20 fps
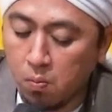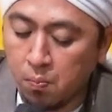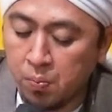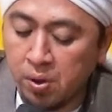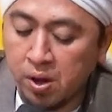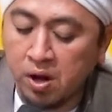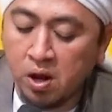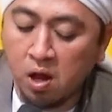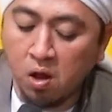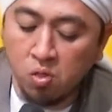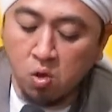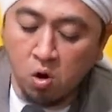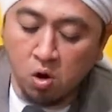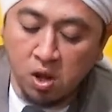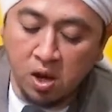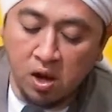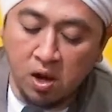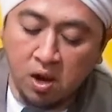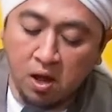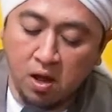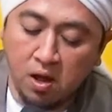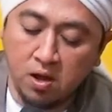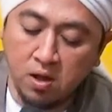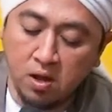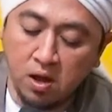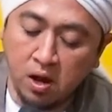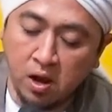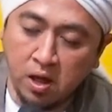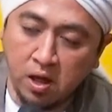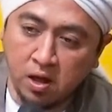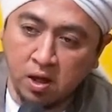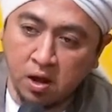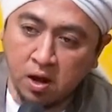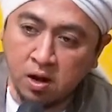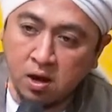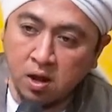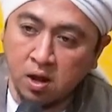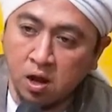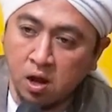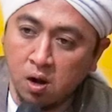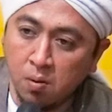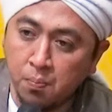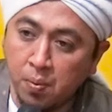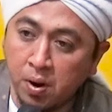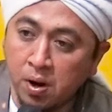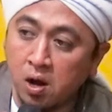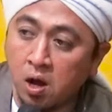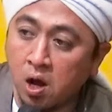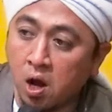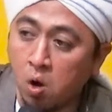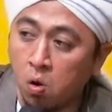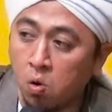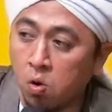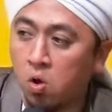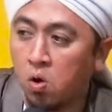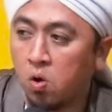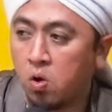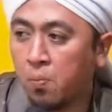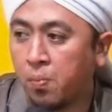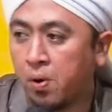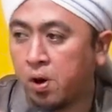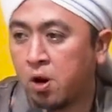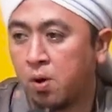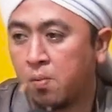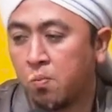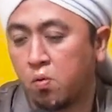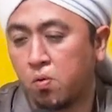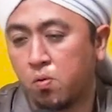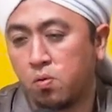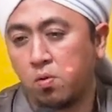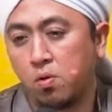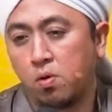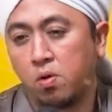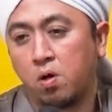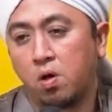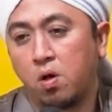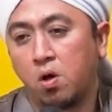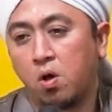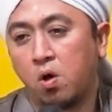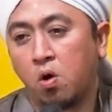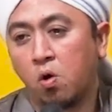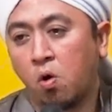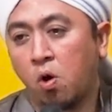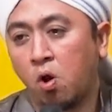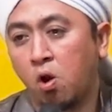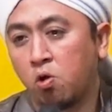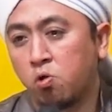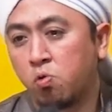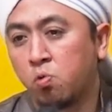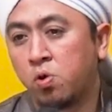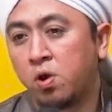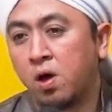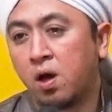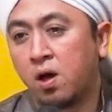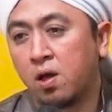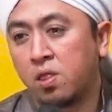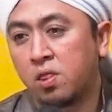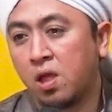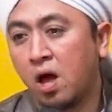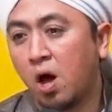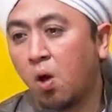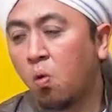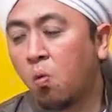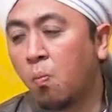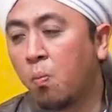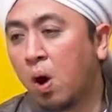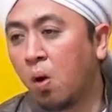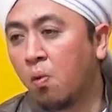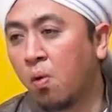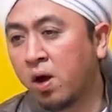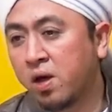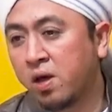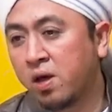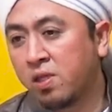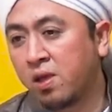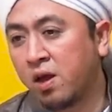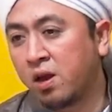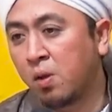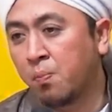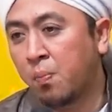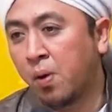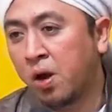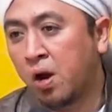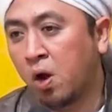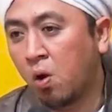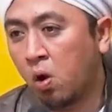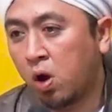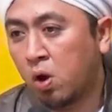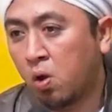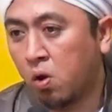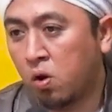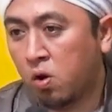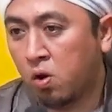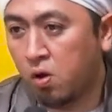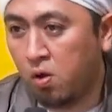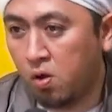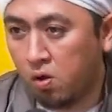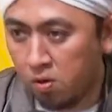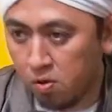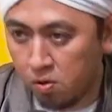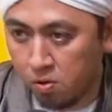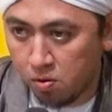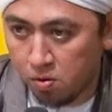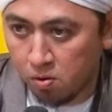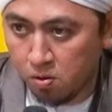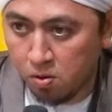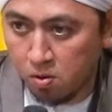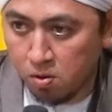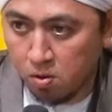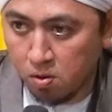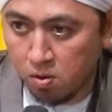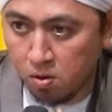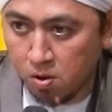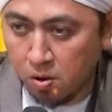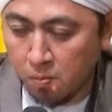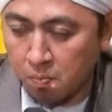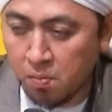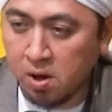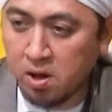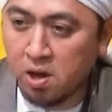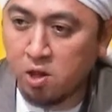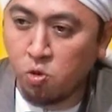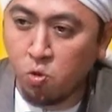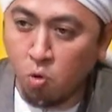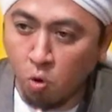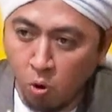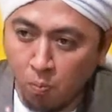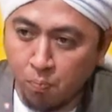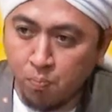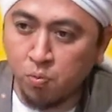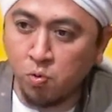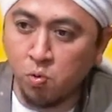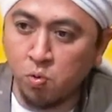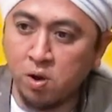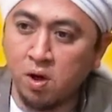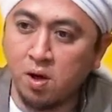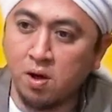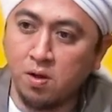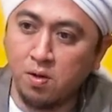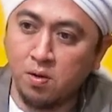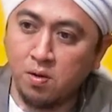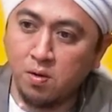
binadorillahi ilaika dengan pandangan Allah kepadamu. Kalau sudah tahu bahwa kita dipandang oleh Allah, maka cukup sudah.